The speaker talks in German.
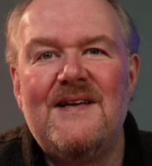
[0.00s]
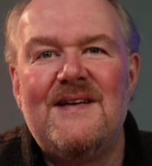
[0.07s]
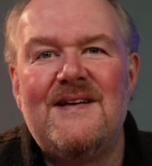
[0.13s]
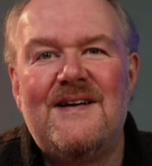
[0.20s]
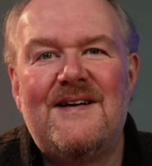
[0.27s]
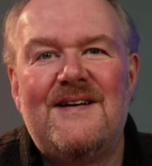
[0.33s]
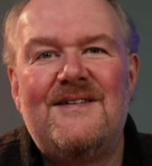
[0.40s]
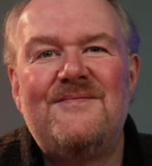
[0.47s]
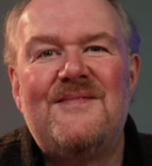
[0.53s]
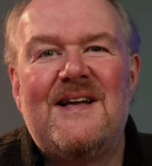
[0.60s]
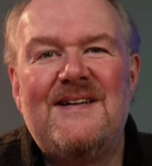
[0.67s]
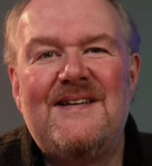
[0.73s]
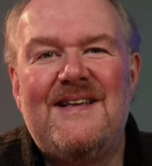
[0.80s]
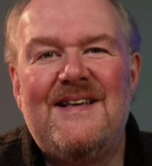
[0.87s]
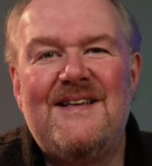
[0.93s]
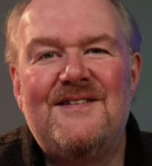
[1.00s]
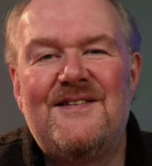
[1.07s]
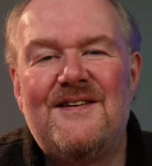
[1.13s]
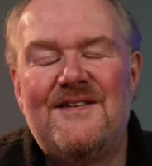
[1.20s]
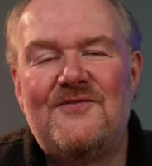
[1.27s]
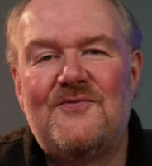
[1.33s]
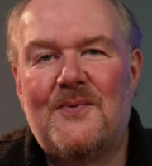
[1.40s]
ähm, dann gehe ich
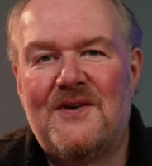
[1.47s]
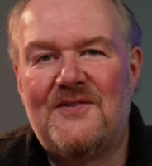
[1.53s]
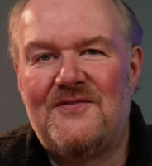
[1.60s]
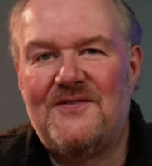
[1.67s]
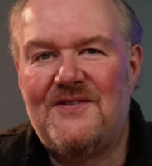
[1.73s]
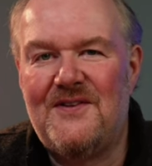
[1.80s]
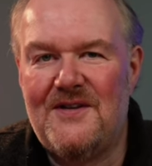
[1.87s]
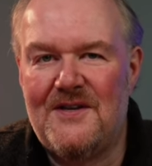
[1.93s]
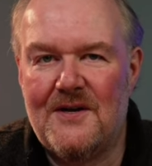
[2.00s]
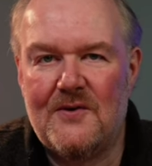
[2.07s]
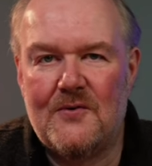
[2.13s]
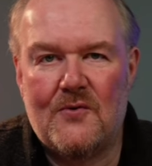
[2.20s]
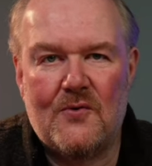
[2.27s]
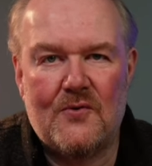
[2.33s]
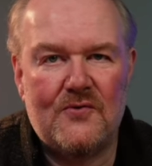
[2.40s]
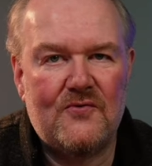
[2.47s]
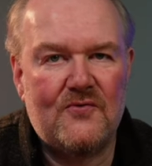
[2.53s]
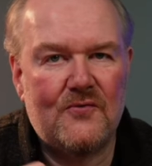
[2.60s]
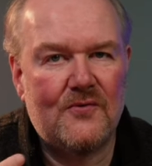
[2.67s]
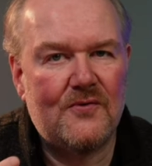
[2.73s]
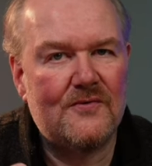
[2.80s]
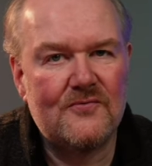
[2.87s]
entsprechend hier und äh,